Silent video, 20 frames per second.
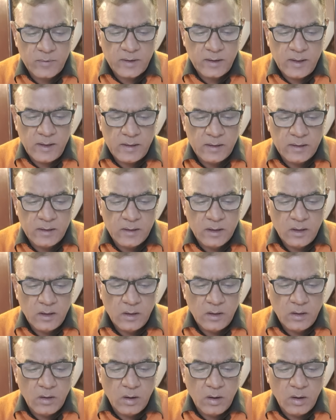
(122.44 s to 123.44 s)
बन गई
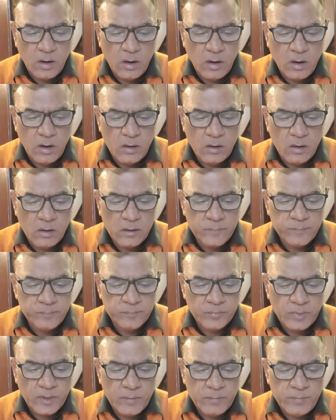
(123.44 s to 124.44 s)
और
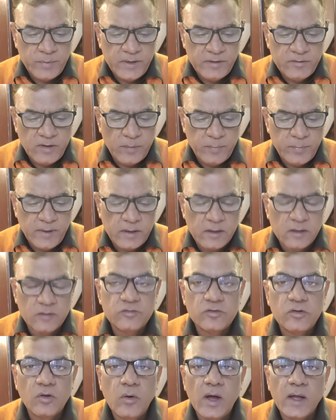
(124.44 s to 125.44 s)
बीजेपी की
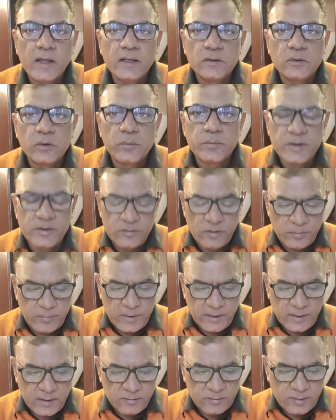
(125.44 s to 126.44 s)
100 आई तो
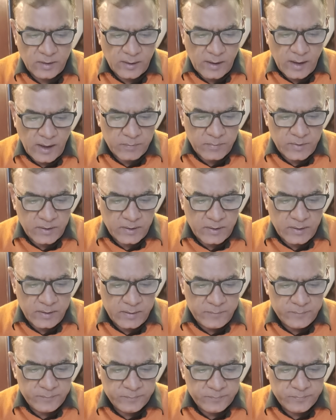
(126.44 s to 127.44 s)
बीजेपी की सरकार बन गई
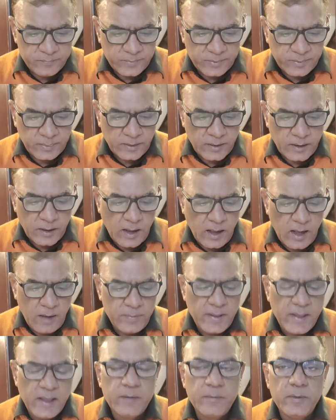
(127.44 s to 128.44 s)

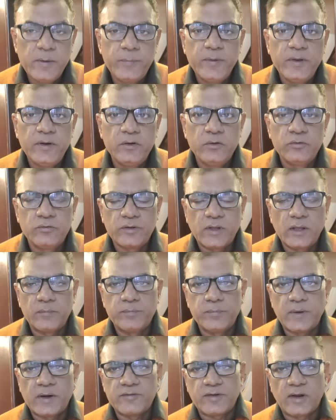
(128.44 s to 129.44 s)
अब एवीपी न्यूज के
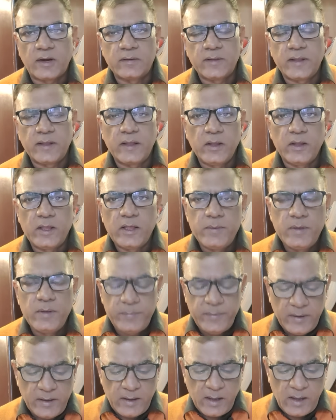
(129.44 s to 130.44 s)
पर चलते हैं
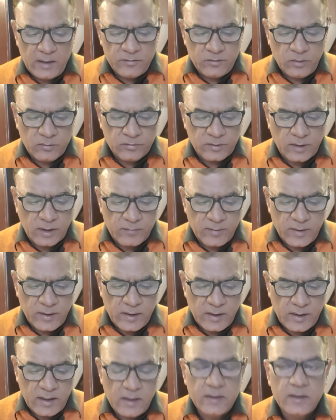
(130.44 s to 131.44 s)
एवीपी का जो
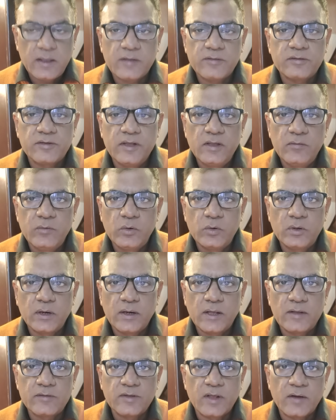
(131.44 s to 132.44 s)
सर्वे है या सी वोटर
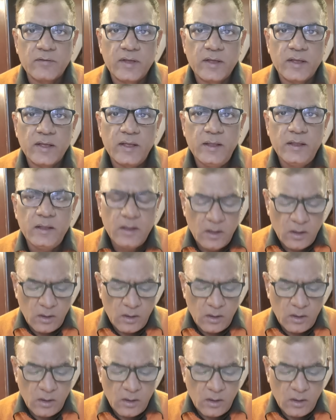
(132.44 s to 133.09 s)
का सर्वे है